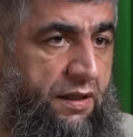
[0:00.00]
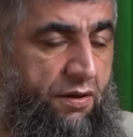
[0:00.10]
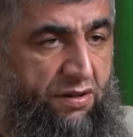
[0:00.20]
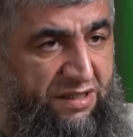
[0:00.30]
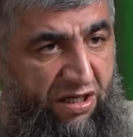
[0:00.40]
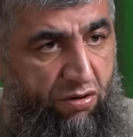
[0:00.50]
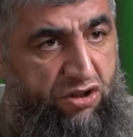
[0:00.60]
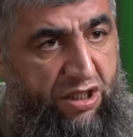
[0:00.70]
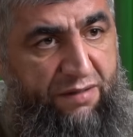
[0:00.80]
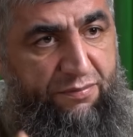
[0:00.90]
Вот такой
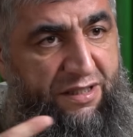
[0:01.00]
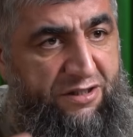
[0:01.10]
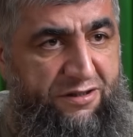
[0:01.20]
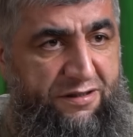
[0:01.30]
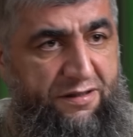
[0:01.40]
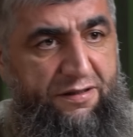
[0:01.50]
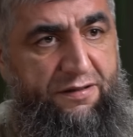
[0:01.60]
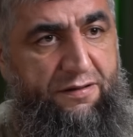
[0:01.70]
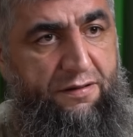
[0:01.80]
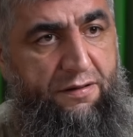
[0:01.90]
джихад мы должны делать.
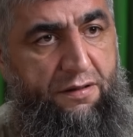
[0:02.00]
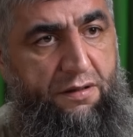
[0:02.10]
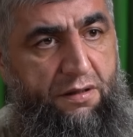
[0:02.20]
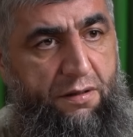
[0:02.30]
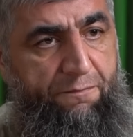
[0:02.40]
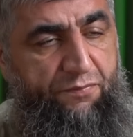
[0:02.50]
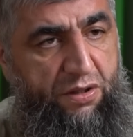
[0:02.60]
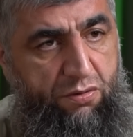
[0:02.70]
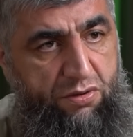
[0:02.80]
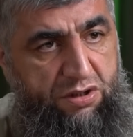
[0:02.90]

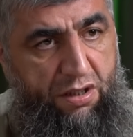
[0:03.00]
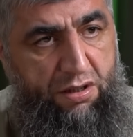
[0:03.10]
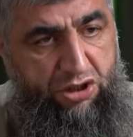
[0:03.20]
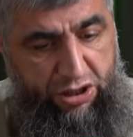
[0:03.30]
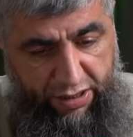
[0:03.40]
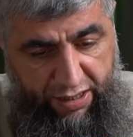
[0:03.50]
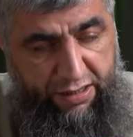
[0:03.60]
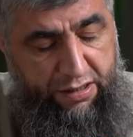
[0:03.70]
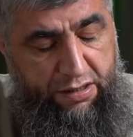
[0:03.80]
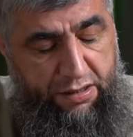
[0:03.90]
Джихад